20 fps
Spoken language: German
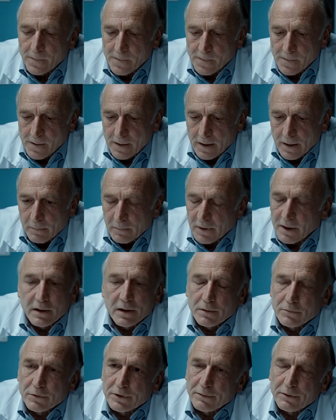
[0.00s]
Der Arzt
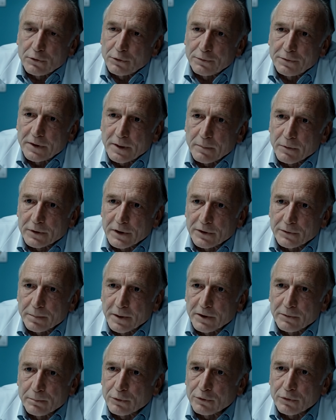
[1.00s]
beharrt darauf,
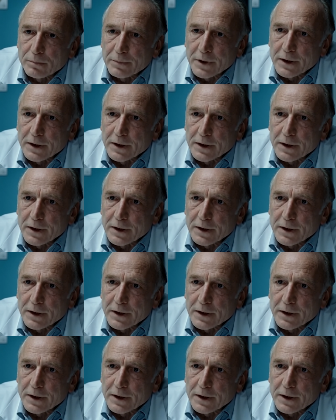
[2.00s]
dass ein